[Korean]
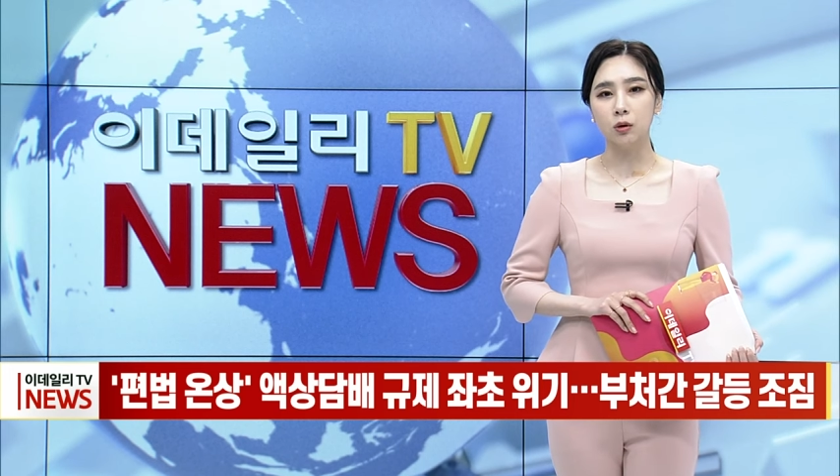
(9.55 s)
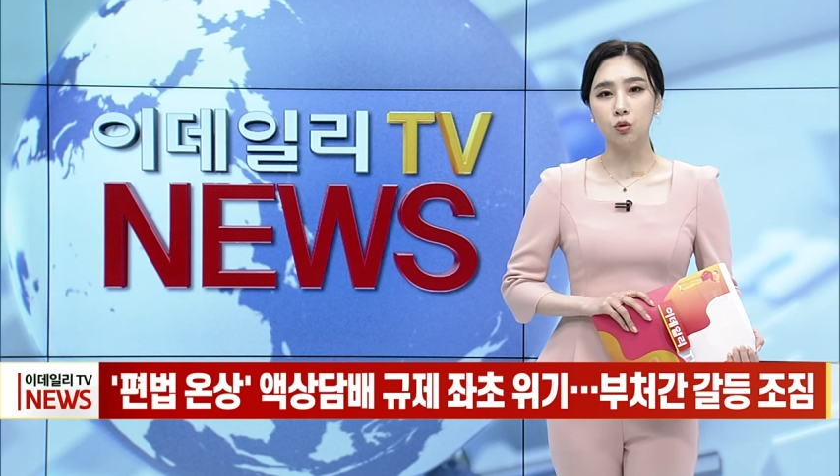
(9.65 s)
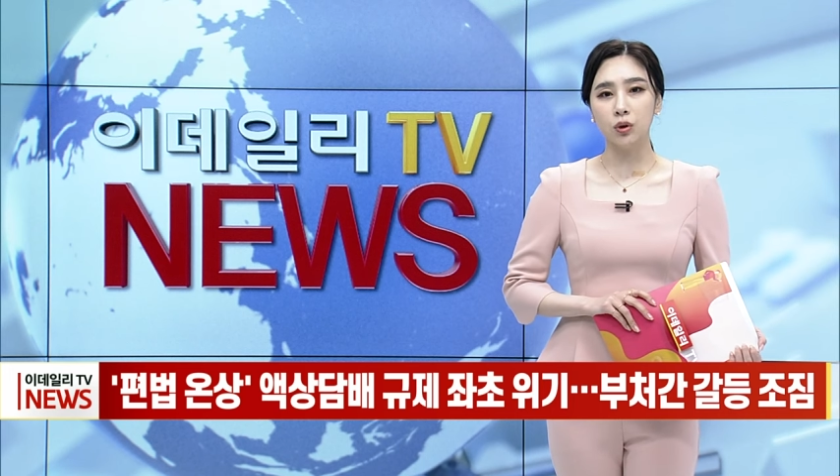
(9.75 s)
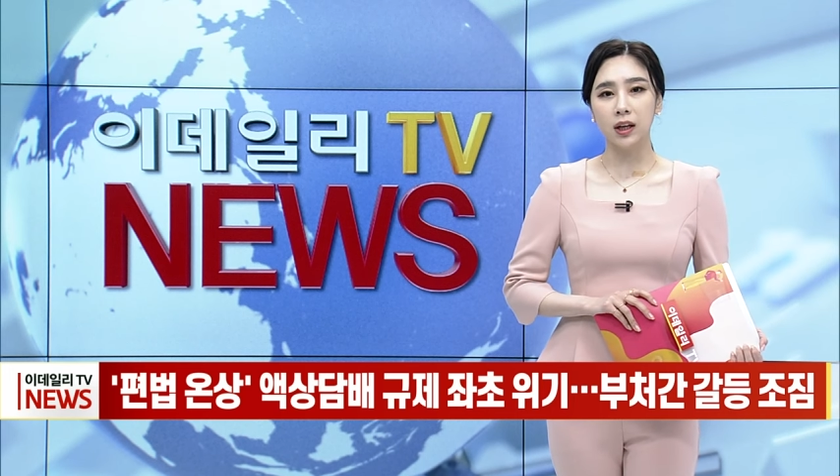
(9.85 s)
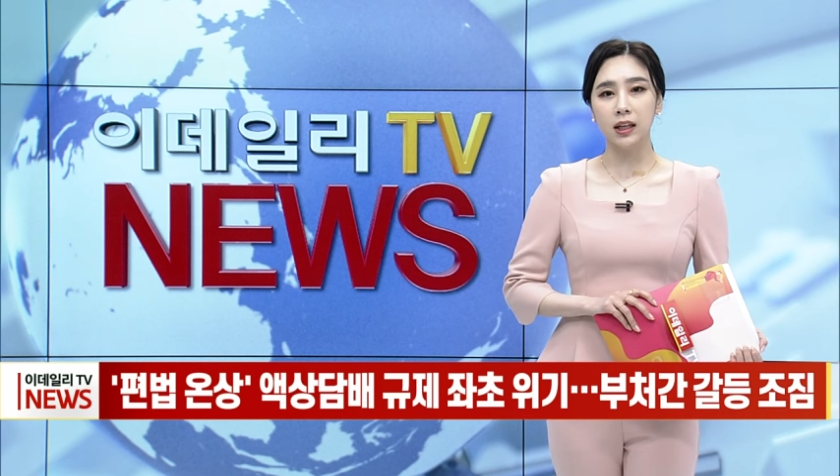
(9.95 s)

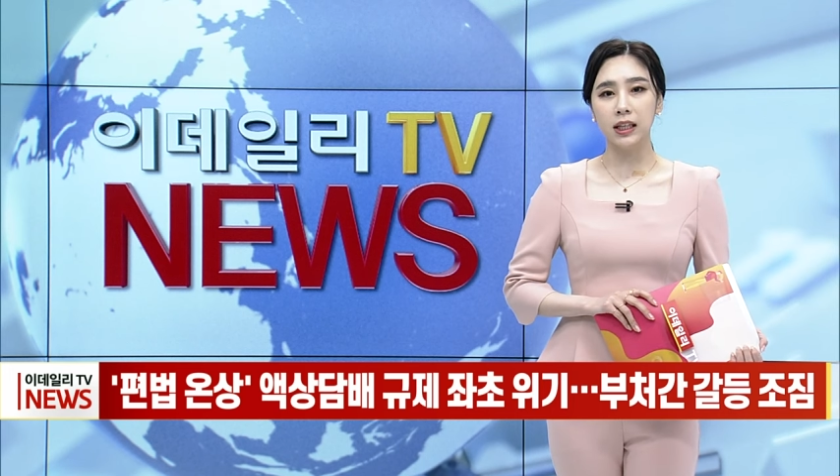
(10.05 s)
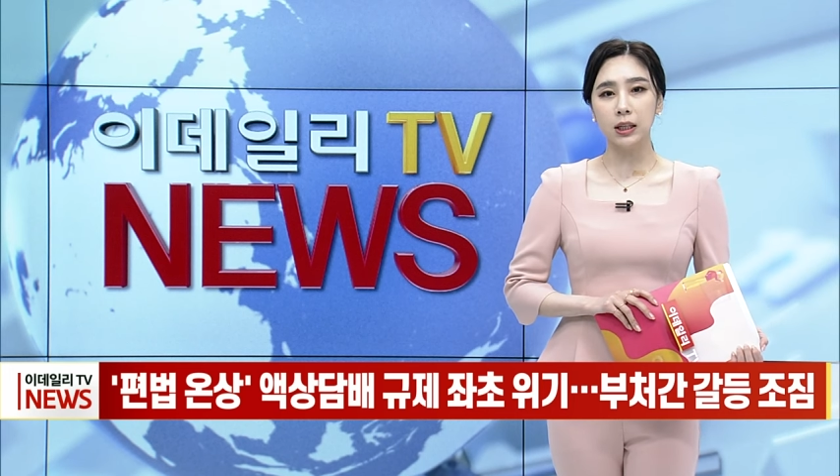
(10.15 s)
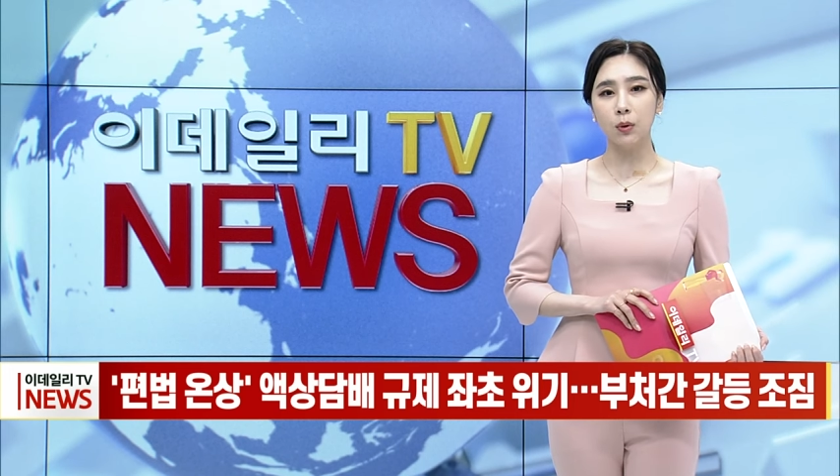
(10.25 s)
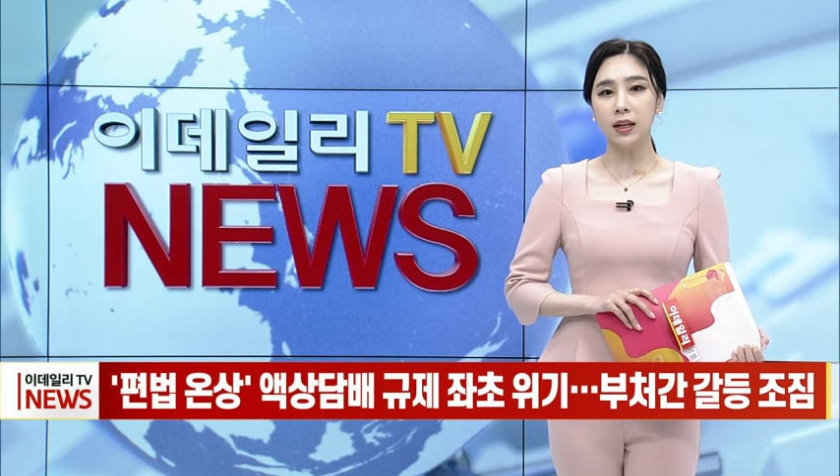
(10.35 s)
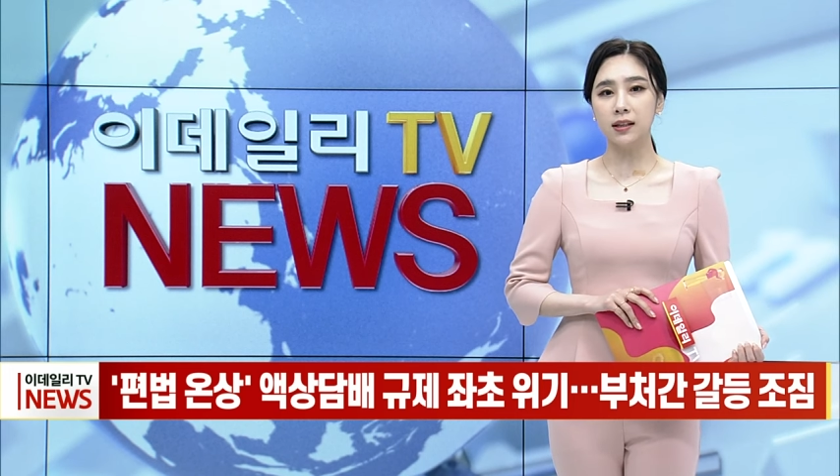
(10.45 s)
국회
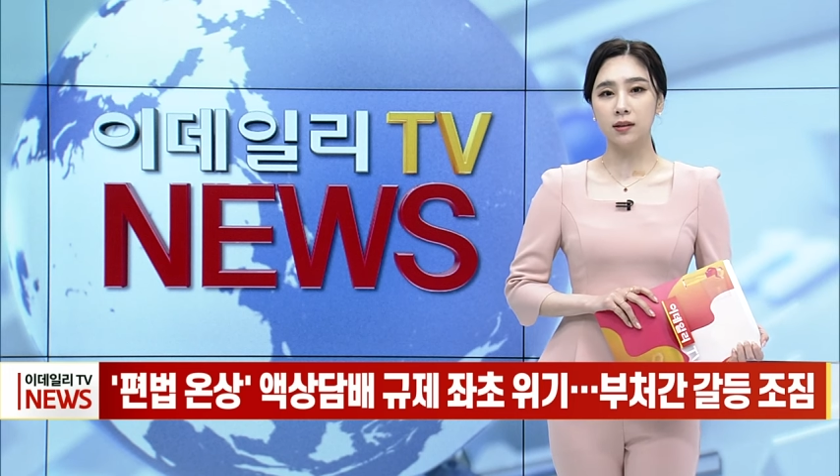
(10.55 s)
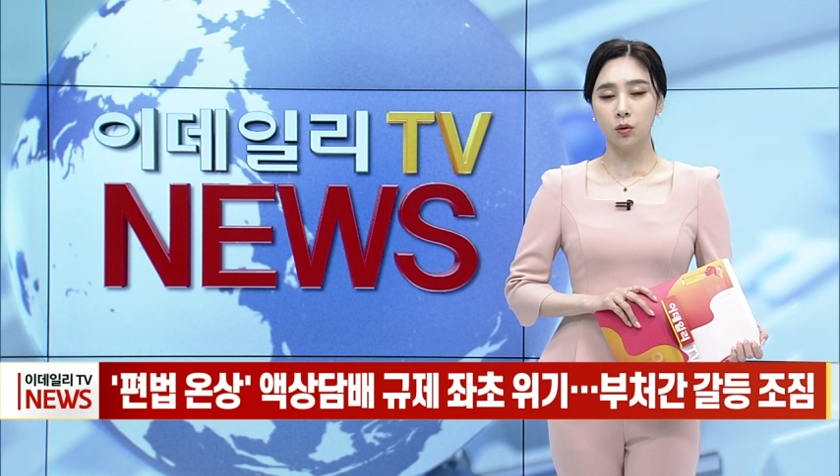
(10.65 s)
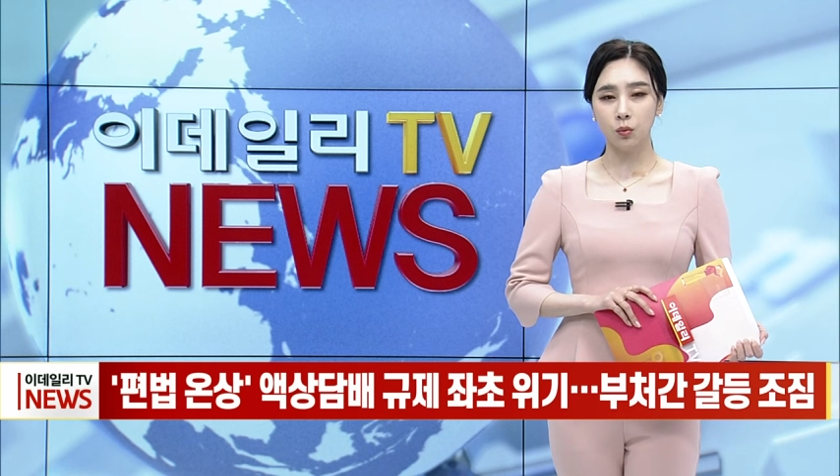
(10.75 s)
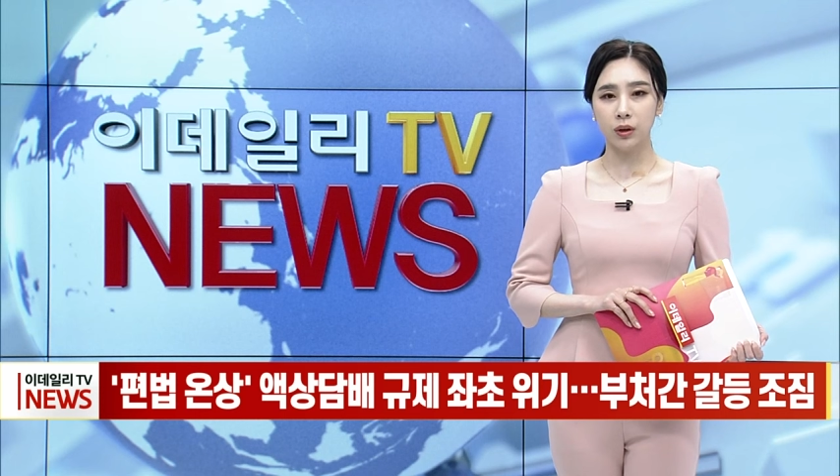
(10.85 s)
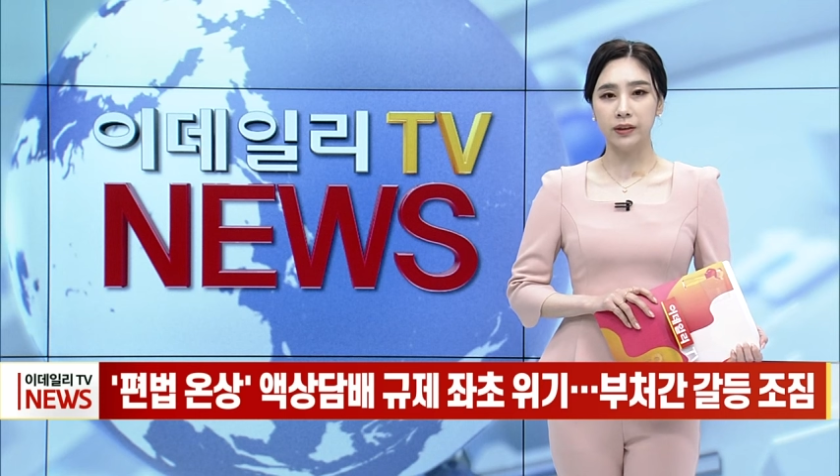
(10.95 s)

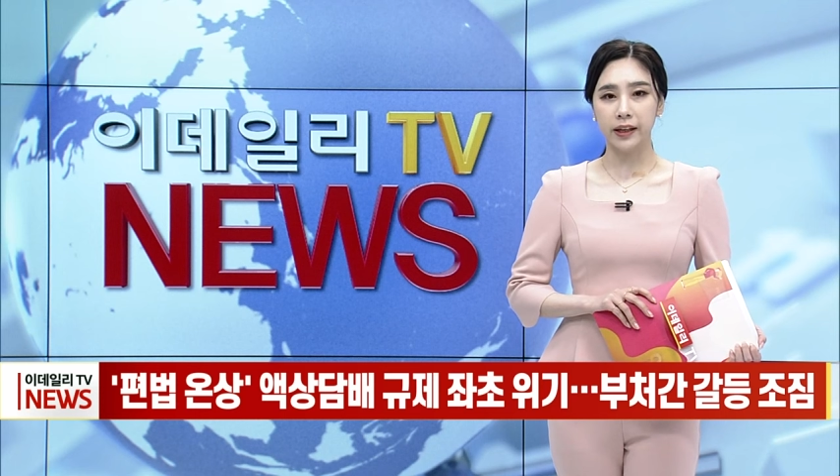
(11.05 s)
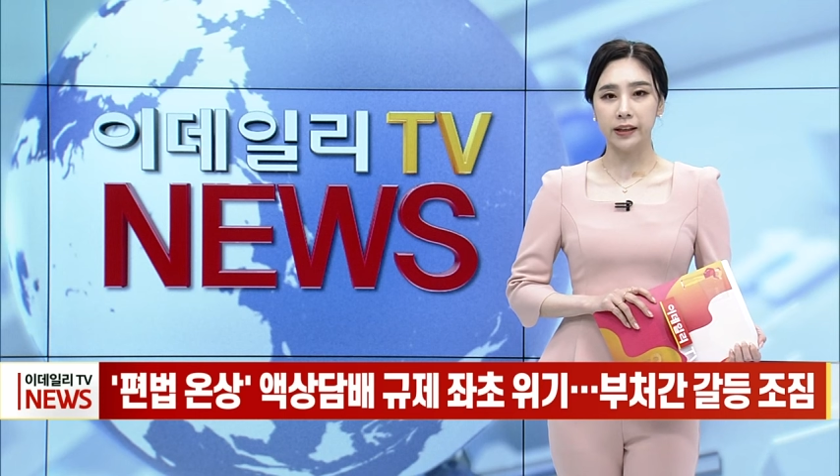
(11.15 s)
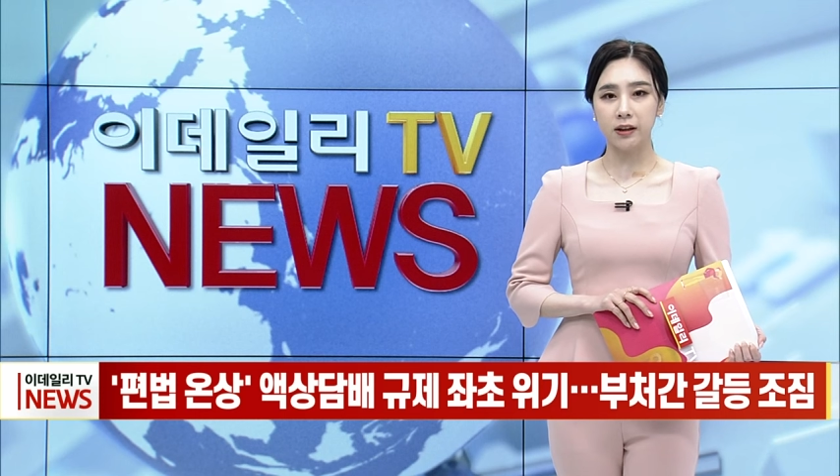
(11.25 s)
기획재정위원회,